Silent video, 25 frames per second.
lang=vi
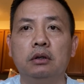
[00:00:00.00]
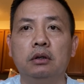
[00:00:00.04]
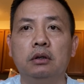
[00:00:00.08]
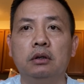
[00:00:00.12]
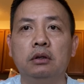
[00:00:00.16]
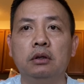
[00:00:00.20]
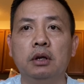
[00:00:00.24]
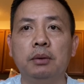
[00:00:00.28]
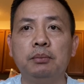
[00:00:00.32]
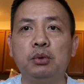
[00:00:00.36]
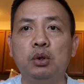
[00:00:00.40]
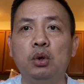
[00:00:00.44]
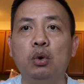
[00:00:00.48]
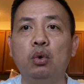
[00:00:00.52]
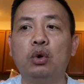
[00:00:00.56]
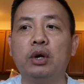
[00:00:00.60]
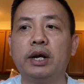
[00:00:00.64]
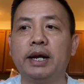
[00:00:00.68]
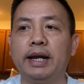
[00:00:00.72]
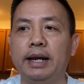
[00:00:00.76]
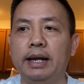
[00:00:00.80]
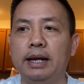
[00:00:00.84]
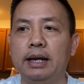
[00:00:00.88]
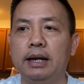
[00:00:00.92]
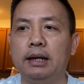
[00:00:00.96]
W C
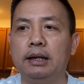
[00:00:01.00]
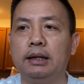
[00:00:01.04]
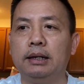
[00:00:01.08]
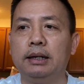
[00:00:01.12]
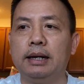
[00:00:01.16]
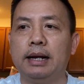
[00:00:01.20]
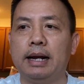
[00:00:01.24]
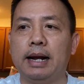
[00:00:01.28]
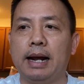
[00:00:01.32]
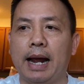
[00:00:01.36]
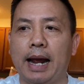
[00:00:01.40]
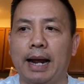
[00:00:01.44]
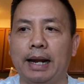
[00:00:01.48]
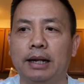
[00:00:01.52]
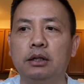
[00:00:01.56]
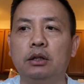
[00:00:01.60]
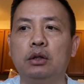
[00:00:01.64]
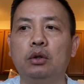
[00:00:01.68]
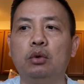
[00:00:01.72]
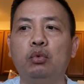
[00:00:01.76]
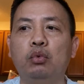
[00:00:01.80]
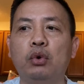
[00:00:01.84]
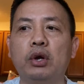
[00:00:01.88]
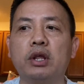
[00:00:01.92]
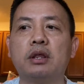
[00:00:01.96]
A R E at
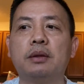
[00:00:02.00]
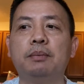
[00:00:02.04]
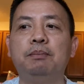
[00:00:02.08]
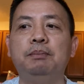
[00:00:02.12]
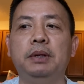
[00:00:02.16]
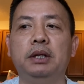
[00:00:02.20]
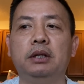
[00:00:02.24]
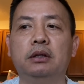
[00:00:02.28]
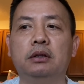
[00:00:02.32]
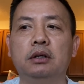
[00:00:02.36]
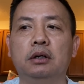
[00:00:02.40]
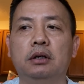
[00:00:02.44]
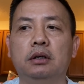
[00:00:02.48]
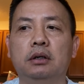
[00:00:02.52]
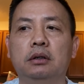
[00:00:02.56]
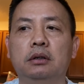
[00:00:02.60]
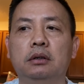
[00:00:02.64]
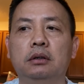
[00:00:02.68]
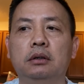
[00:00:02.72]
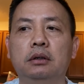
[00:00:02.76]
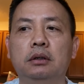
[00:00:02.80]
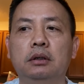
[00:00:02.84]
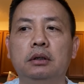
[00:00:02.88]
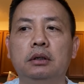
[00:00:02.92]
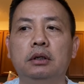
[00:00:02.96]
Westminster
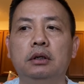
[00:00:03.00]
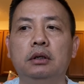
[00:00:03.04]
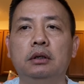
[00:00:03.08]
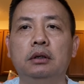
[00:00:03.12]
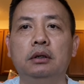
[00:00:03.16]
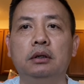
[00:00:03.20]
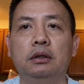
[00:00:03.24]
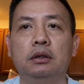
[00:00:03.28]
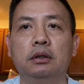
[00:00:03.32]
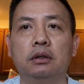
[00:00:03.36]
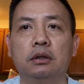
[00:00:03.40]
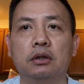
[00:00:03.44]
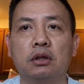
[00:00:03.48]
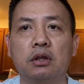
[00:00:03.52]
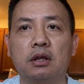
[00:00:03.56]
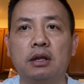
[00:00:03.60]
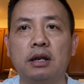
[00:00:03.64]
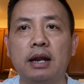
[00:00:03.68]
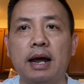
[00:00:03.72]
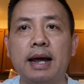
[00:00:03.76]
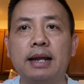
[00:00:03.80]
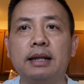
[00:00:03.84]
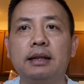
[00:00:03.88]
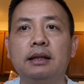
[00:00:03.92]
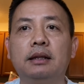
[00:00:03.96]

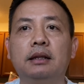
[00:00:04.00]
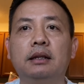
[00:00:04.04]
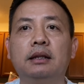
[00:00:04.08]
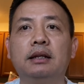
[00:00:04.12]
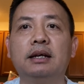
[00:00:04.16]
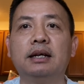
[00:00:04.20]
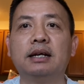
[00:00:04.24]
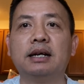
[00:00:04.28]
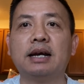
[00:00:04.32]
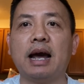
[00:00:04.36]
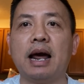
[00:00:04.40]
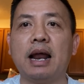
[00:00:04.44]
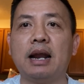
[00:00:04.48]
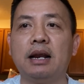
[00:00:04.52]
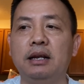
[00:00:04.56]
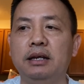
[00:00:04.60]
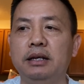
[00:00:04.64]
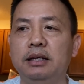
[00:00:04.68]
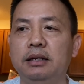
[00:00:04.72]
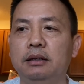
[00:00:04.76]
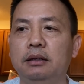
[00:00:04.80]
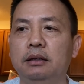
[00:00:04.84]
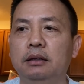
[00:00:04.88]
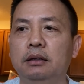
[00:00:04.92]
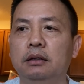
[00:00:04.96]
slash
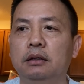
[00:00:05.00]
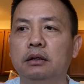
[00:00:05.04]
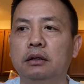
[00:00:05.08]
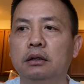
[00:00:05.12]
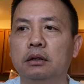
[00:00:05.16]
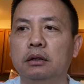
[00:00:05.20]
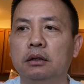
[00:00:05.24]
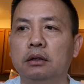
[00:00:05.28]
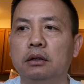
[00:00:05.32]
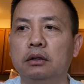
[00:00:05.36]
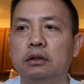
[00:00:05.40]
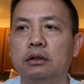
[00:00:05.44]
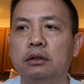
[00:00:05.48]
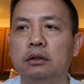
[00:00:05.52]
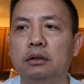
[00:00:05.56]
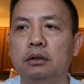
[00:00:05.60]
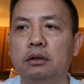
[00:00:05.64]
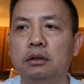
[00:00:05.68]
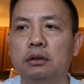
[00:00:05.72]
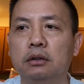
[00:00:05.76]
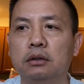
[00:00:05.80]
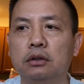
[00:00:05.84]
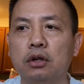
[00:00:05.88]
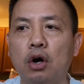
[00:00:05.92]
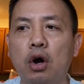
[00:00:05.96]
Cali
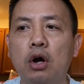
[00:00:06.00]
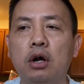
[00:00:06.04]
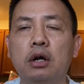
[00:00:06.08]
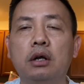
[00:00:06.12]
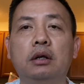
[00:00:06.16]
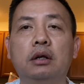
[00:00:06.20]
.gov.